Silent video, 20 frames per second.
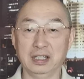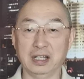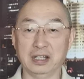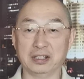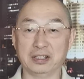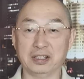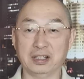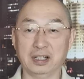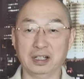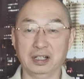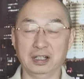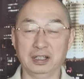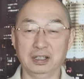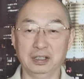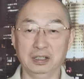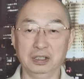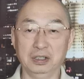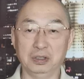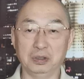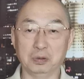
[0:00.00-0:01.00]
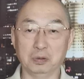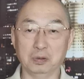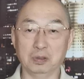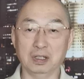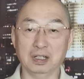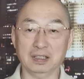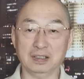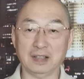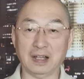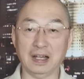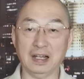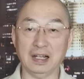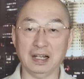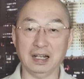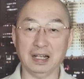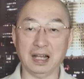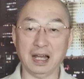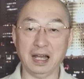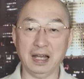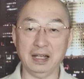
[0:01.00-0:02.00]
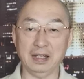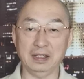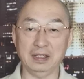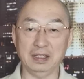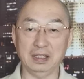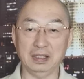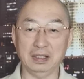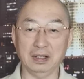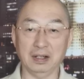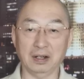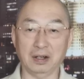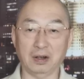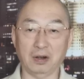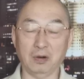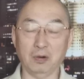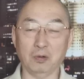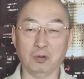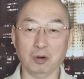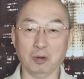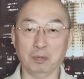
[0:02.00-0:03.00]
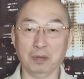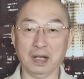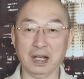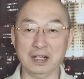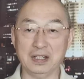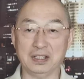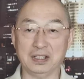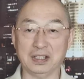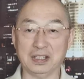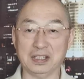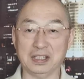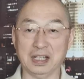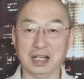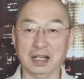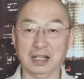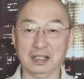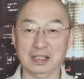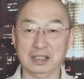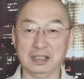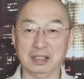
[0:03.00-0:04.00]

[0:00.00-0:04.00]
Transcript: 也是你如果胆敢来，你后果不堪设想，